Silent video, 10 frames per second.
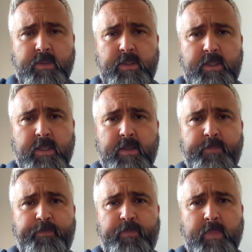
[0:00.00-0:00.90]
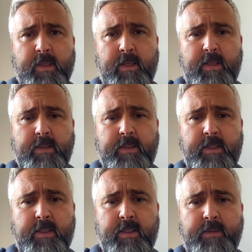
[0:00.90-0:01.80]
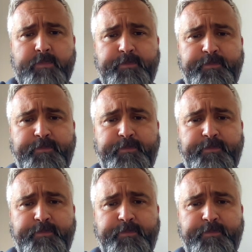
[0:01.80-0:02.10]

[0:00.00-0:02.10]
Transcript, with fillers: Nie, nie,